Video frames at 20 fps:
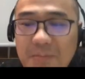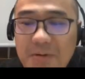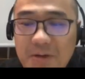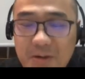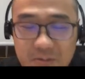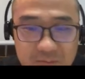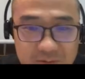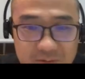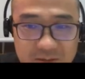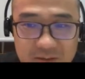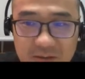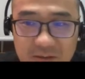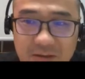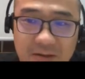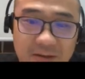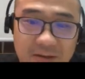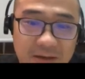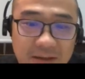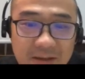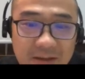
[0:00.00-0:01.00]
e n 的公司了
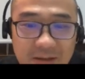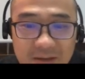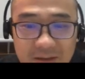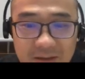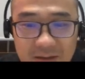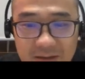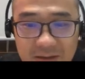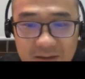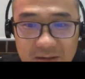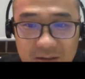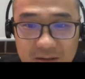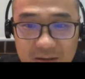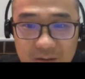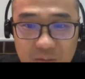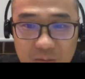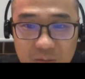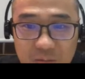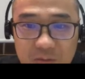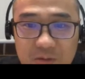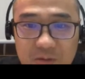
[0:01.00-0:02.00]
哈，啊，
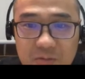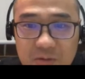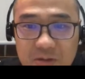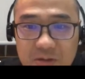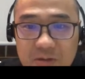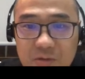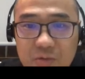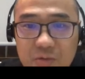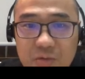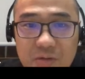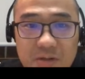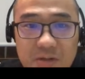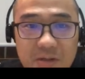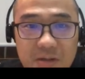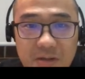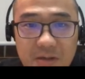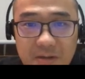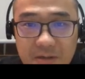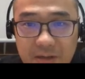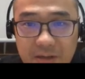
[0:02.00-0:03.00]
我们主要是做这
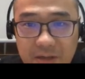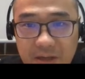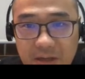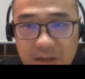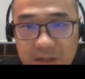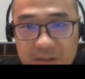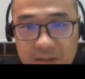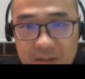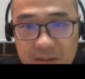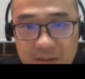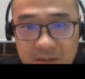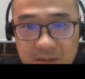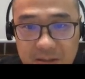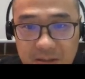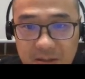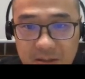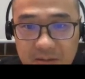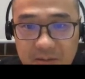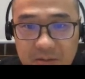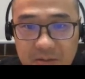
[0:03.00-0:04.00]
个 AI 这个
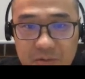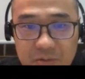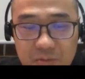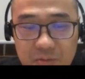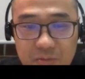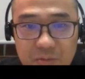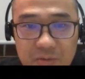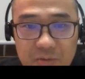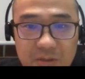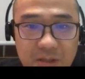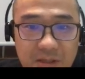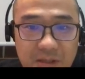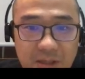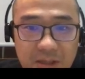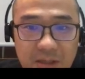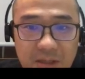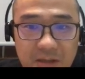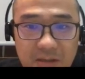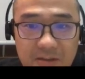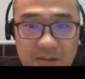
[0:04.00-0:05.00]
的数据这个
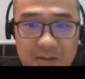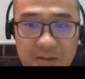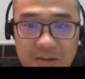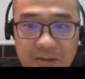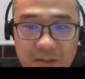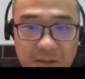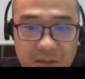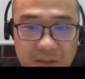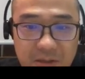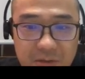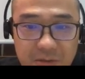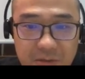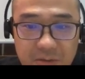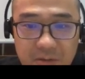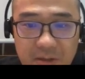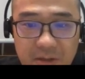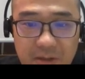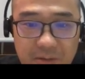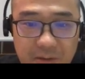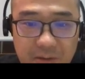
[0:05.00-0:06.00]
data 的这个
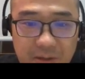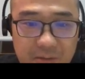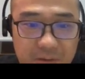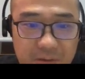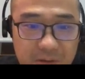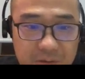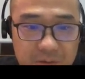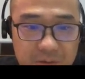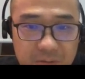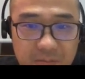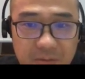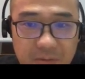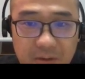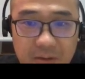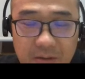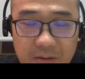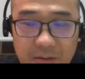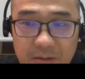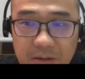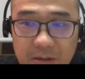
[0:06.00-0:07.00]
collection 还有 annotation。
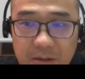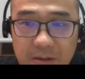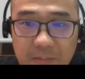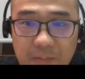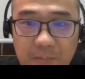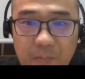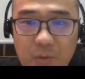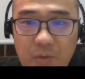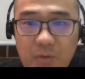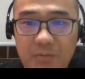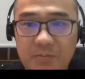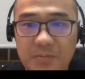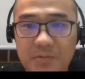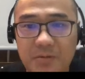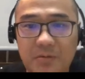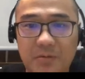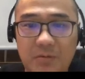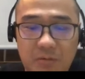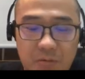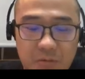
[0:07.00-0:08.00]
那我们
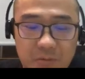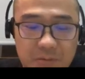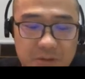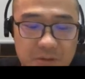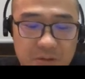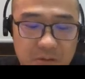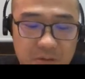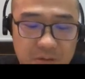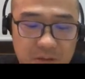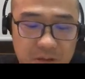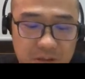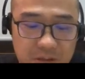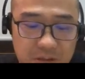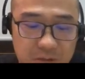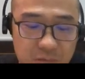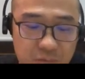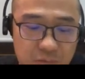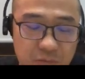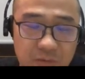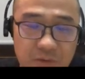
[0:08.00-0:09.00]
我们知道你
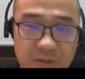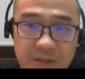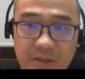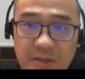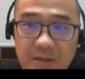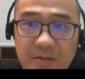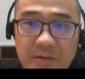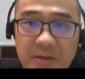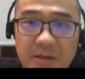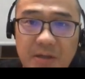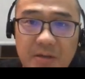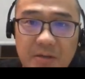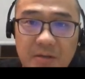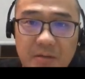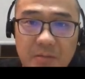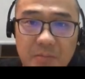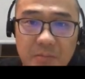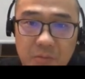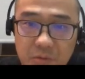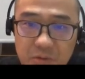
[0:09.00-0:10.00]
如果想要一
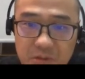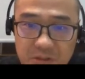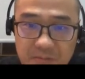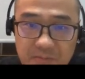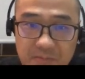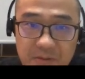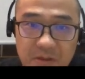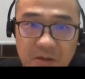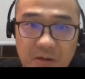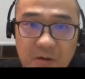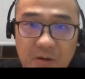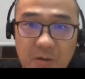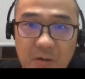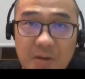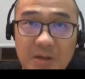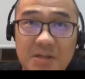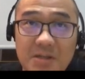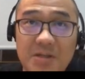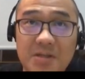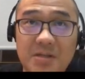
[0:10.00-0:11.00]
个模型比较好的
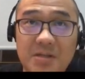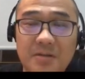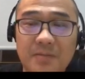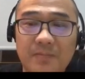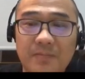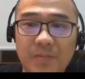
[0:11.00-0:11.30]
话，其实